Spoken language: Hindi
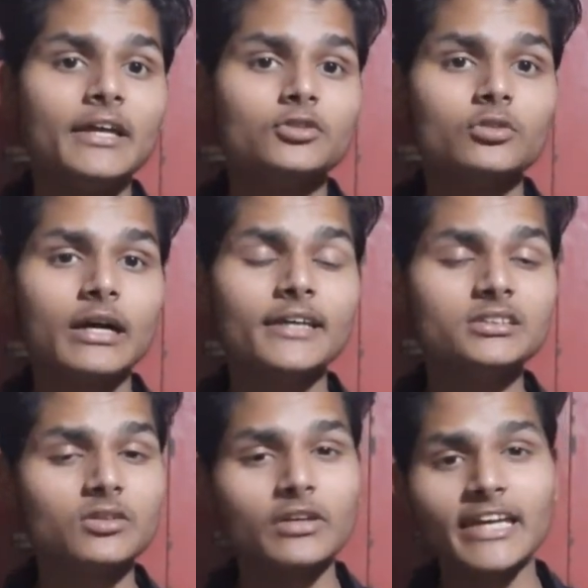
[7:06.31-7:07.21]
तो गाइज
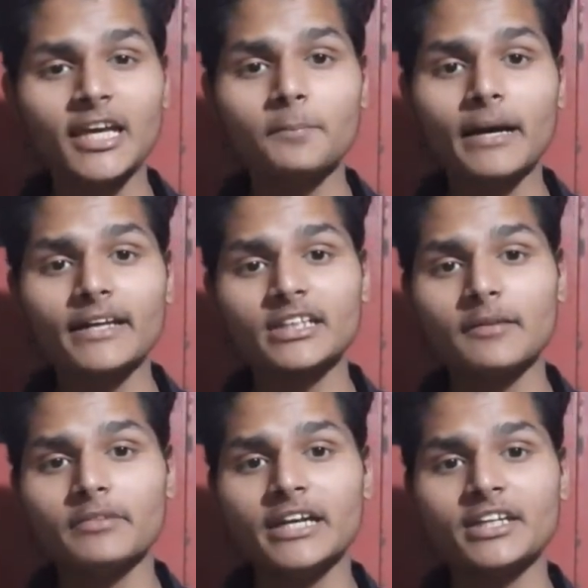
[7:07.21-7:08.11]
एक बार
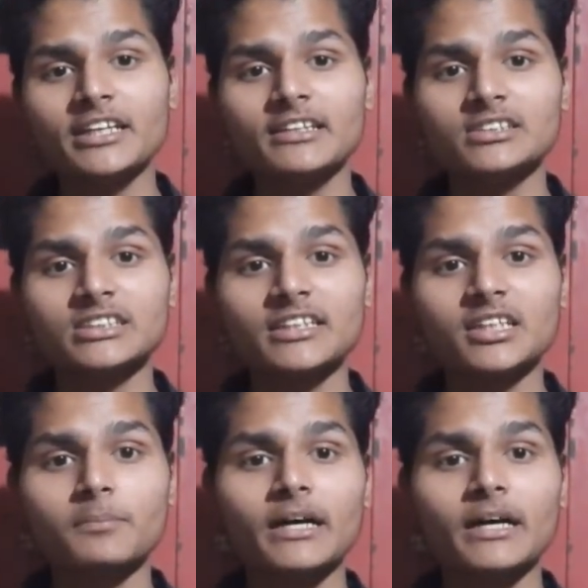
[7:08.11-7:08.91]
टर्मिनेटेशन के